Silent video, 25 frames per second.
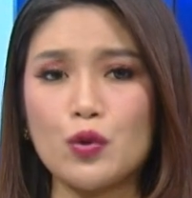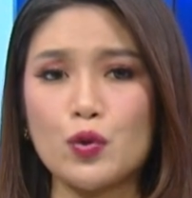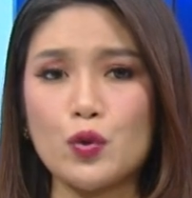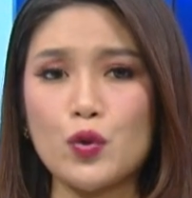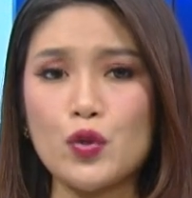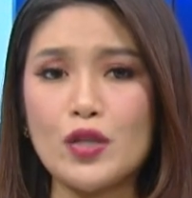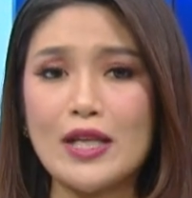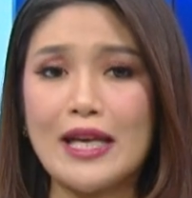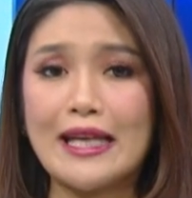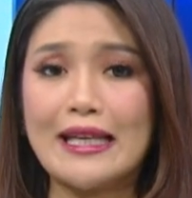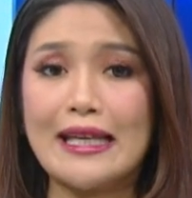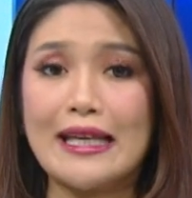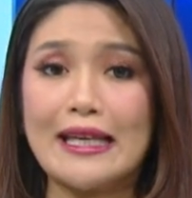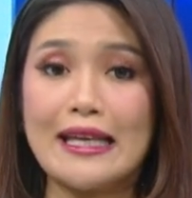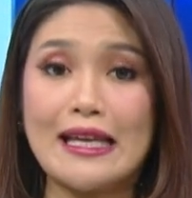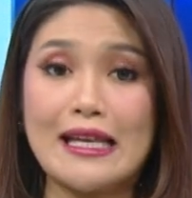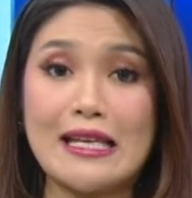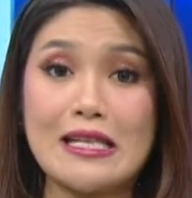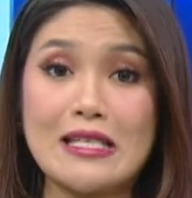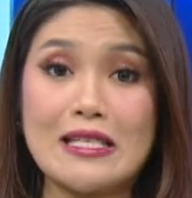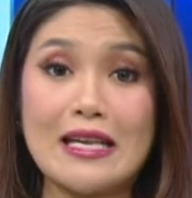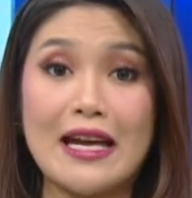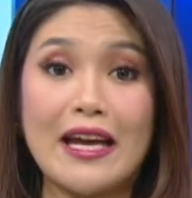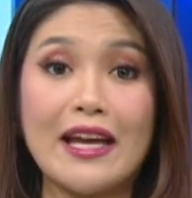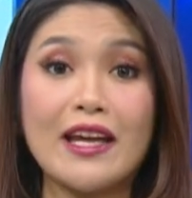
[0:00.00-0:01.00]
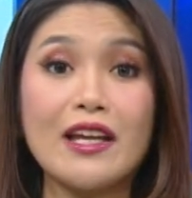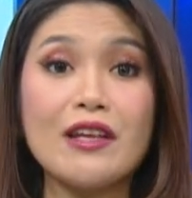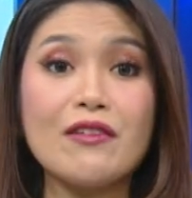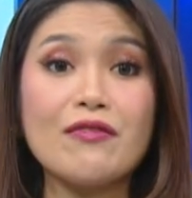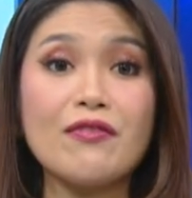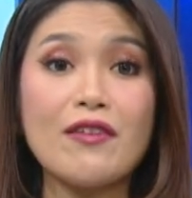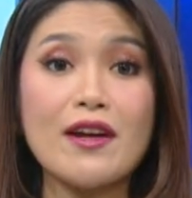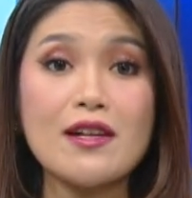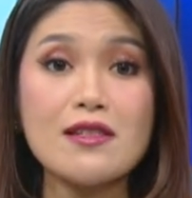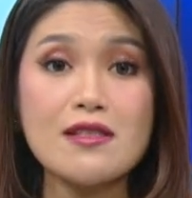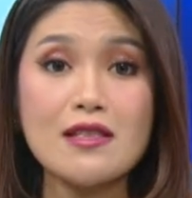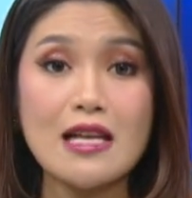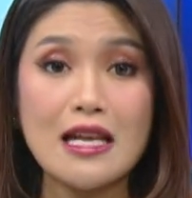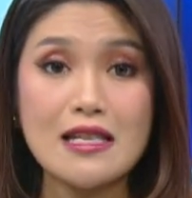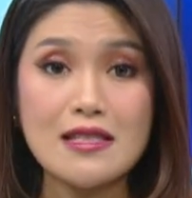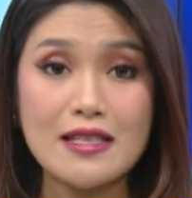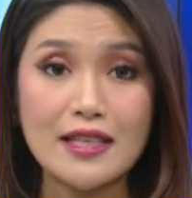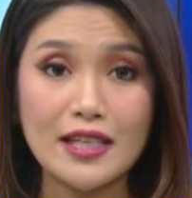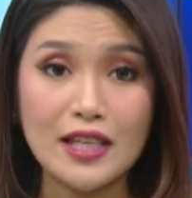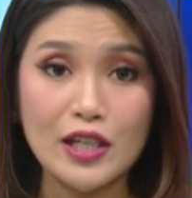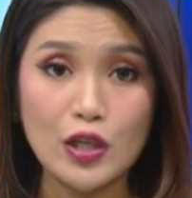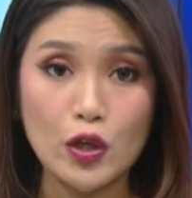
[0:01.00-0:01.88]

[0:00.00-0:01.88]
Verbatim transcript: turunnya kinerja investasi